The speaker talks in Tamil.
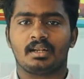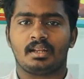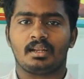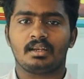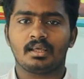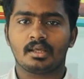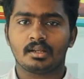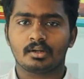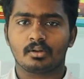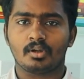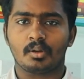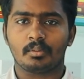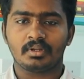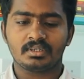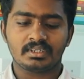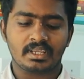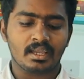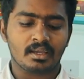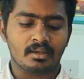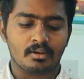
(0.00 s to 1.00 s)
எனக்கு நல்லா இருக்கும்
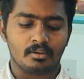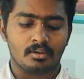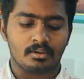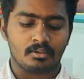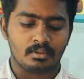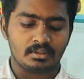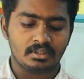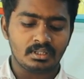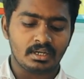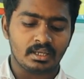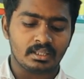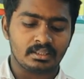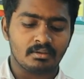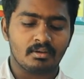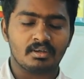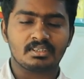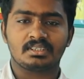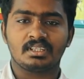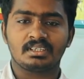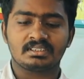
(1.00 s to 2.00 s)
அப்படின்னு கேட்குறவங்களுக்கு வந்து நான்
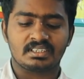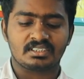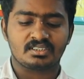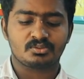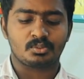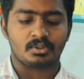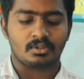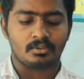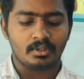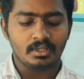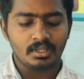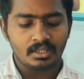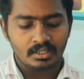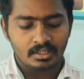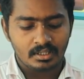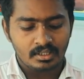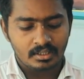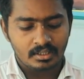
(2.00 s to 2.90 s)
இந்த வாட்ச் தான் சஜஸ்ட் பண்ணுவேன்